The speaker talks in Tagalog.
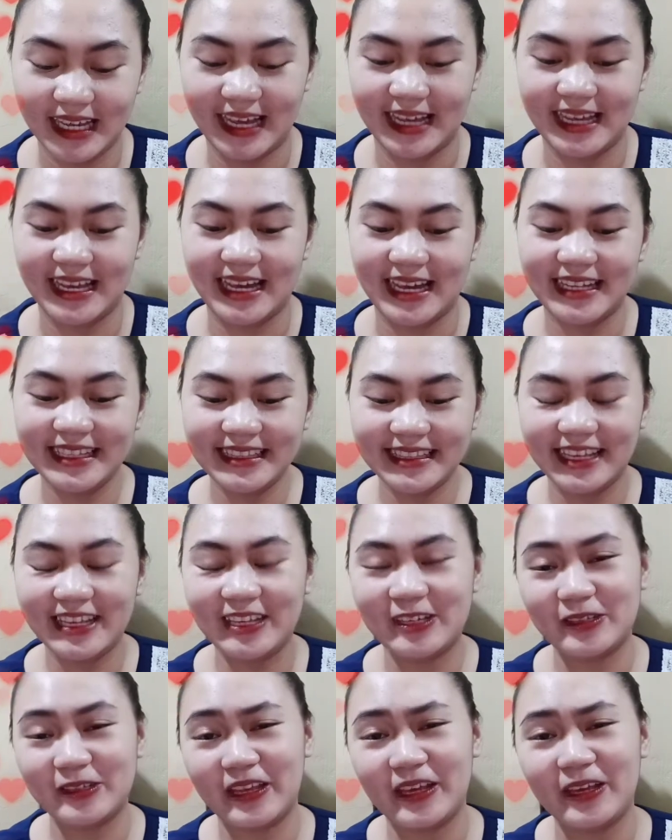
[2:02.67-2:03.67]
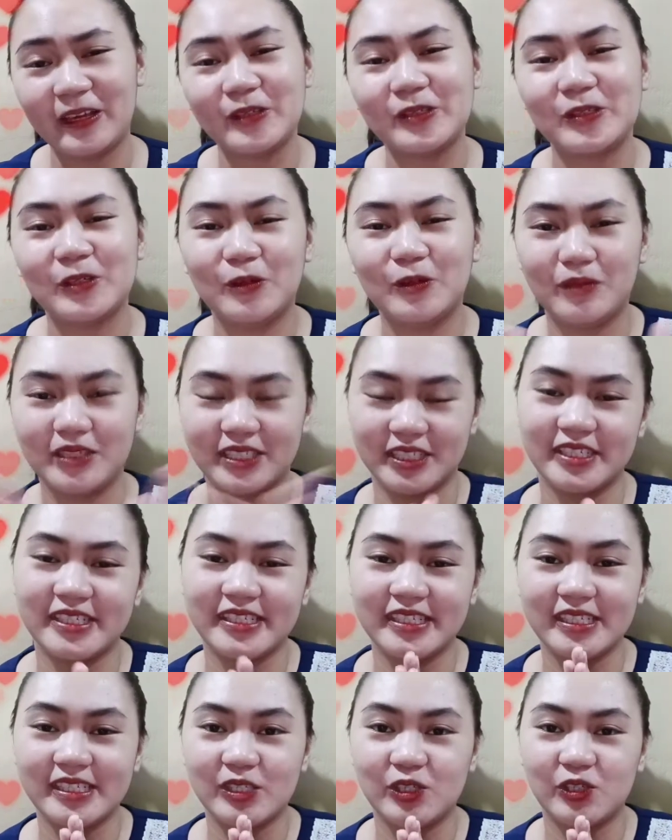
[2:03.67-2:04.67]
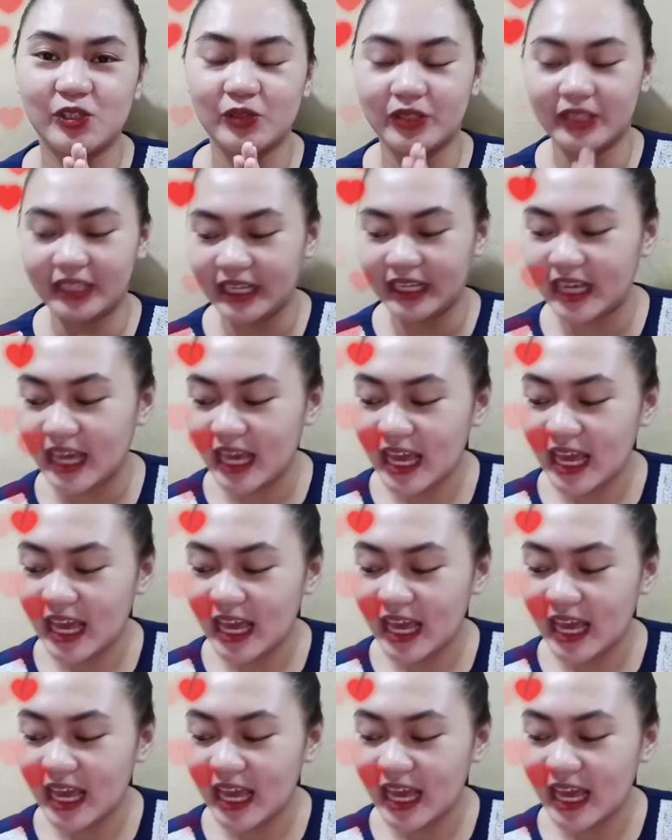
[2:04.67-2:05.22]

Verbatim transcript: Ayan. Thank you so much, Sis Judy.